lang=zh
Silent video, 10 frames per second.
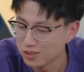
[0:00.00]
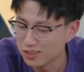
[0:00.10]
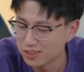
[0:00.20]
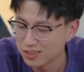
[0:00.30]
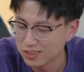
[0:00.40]
我们
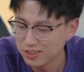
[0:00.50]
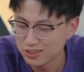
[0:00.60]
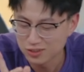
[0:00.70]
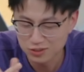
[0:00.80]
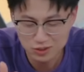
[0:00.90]

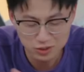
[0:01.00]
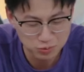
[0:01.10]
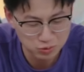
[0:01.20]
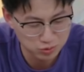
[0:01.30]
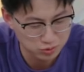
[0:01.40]
是
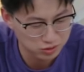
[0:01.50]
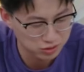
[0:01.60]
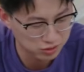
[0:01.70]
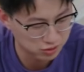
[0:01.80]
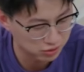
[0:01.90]
节目组
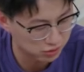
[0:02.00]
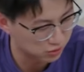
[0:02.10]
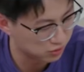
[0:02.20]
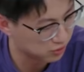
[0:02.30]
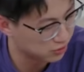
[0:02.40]
一个